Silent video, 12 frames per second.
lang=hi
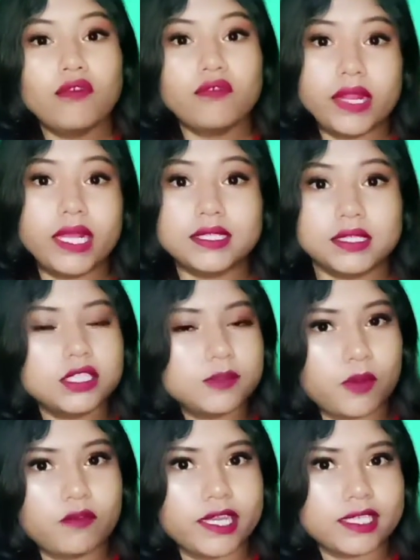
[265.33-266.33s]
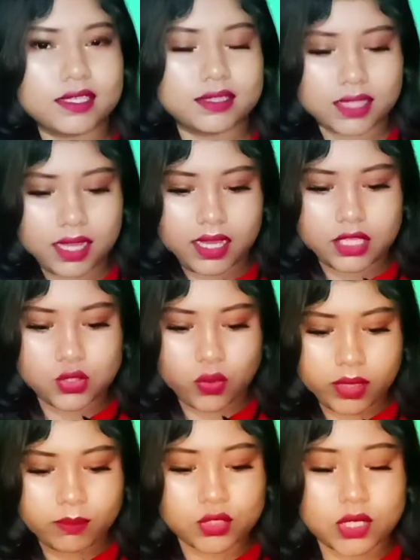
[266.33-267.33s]
फ्रेशनेस प्रोवाइड करता है जो
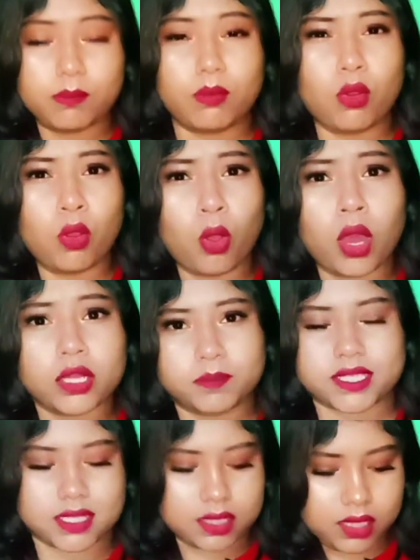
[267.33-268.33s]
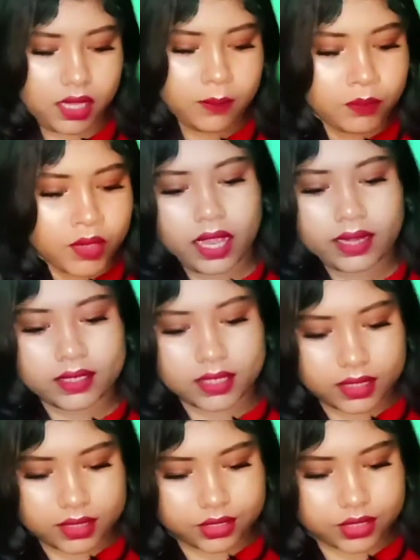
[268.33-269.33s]
कि मुझे बहुत पसंद है एंड
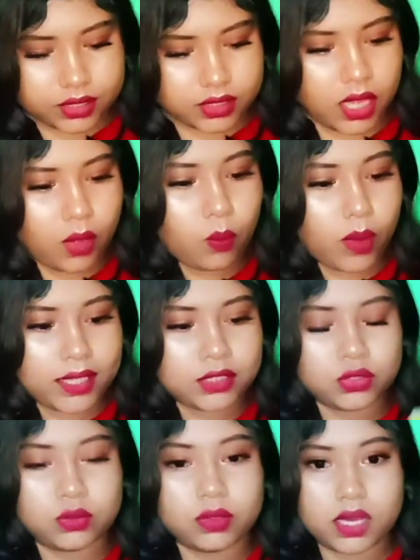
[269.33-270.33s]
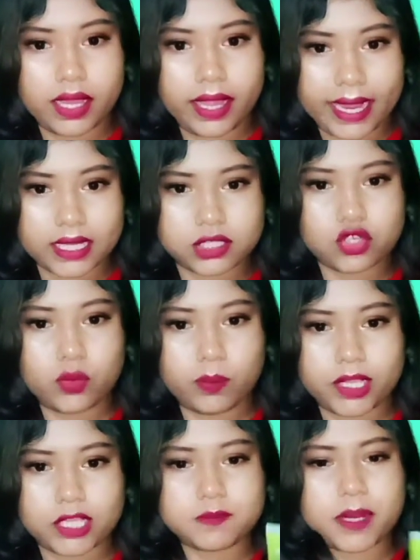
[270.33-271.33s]
ये रिटर्न करता है वन एट्टी
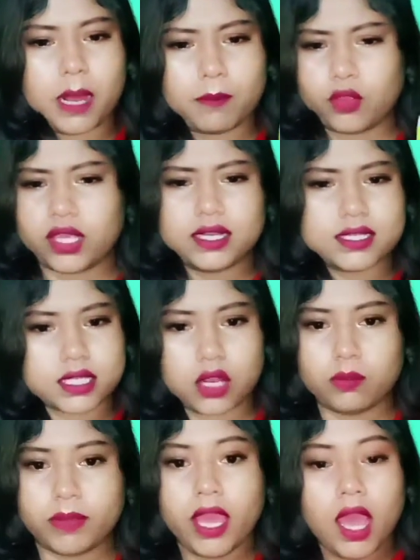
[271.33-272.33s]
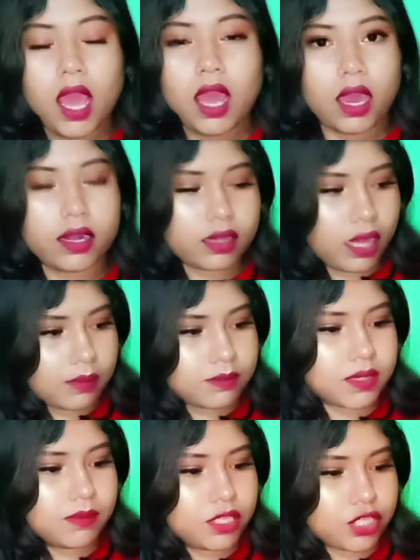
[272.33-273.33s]
रुपीज पर आपको ये डिस्काउंट में आराम
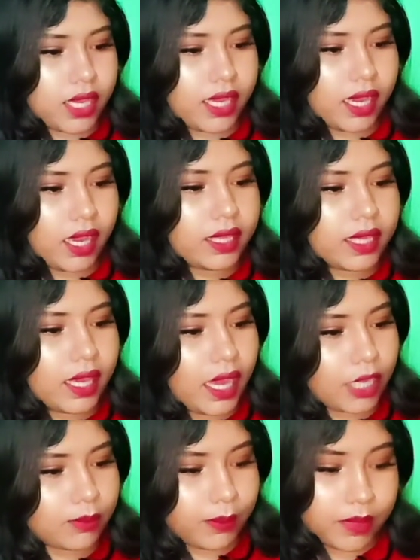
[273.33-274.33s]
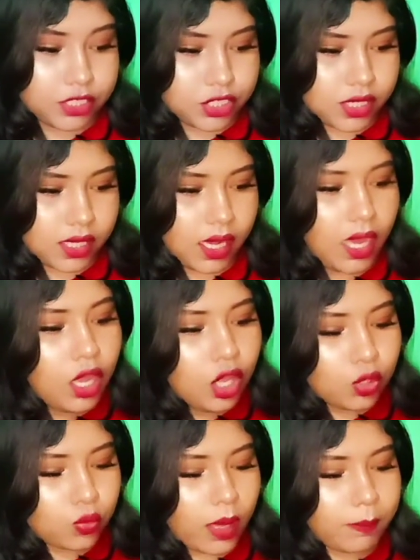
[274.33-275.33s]
से मिल जाएगा ये है एरोमा मैजिक का
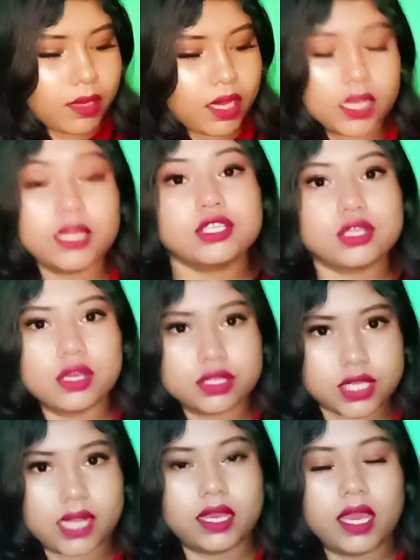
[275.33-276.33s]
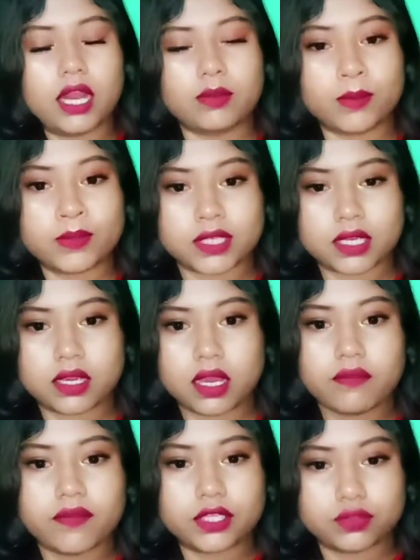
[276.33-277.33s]
तो आप अगर चाहते हैं एरोमा मैजिक
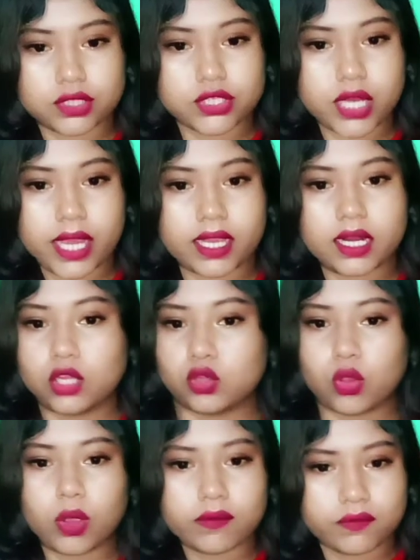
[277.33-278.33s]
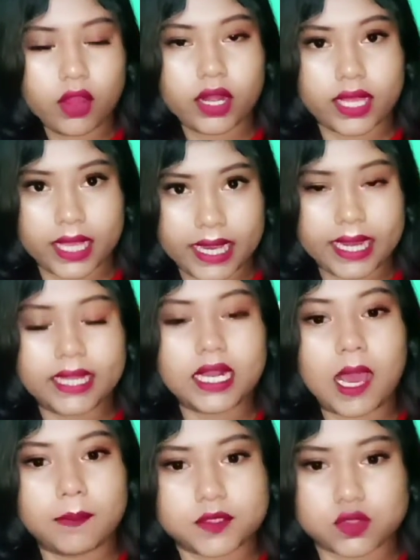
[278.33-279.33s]
का फेस वॉश ट्राई करना तो गो फॉर एट
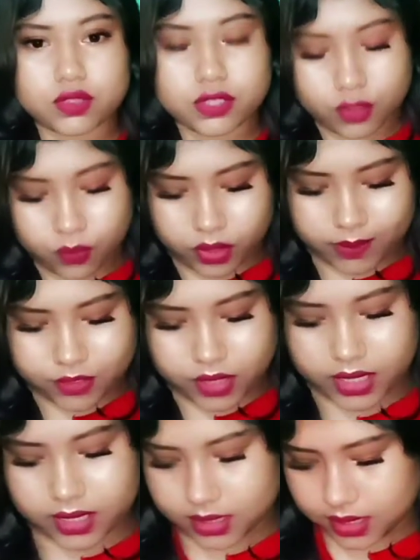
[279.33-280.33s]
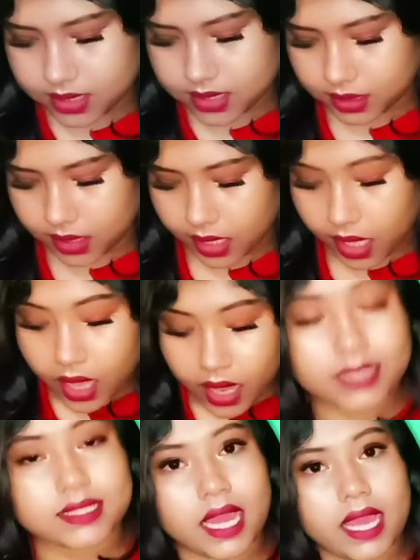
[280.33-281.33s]
आप इसको जरूर एक बार ट्राई करके देख सकते हैं
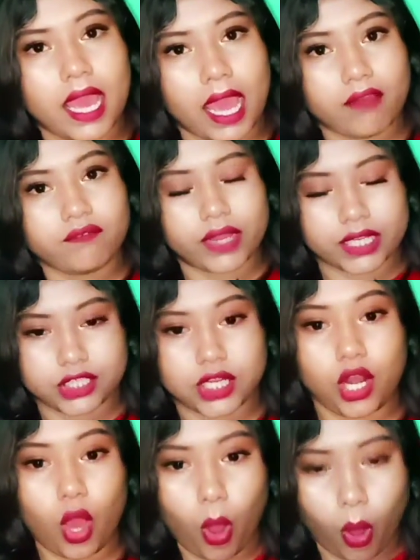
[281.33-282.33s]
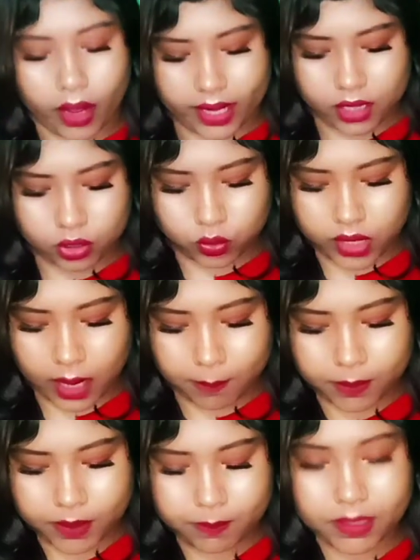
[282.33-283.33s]
नेक्स्ट आई हैव फेशियल ऑयल तो यहाँ
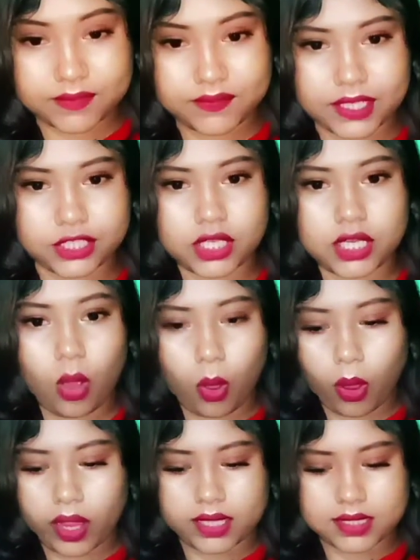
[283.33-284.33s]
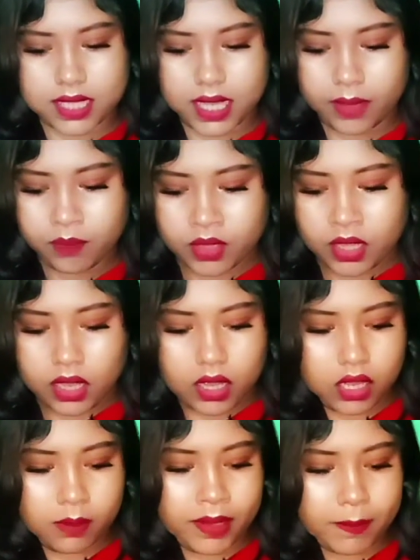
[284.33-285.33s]
पर मेरे पास फेशियल ऑयल्स है
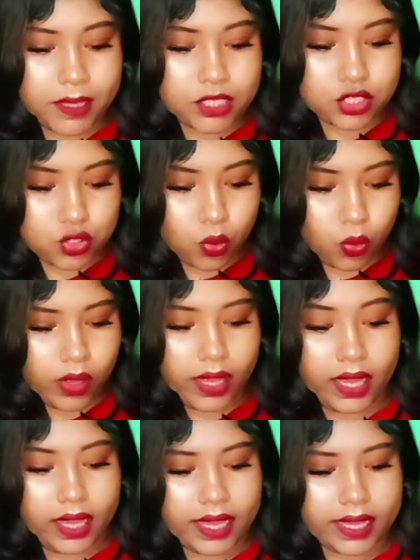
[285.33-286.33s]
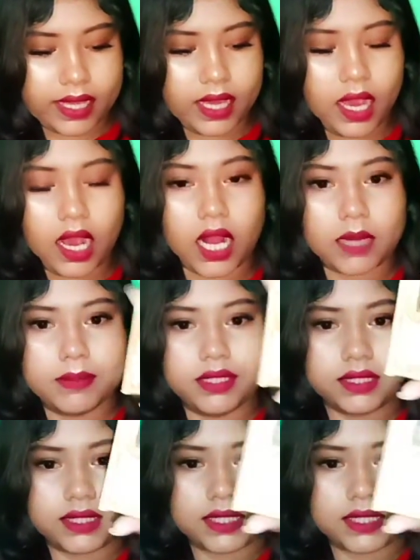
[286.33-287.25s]
uh, मेरे पास दो है एक है आलमंड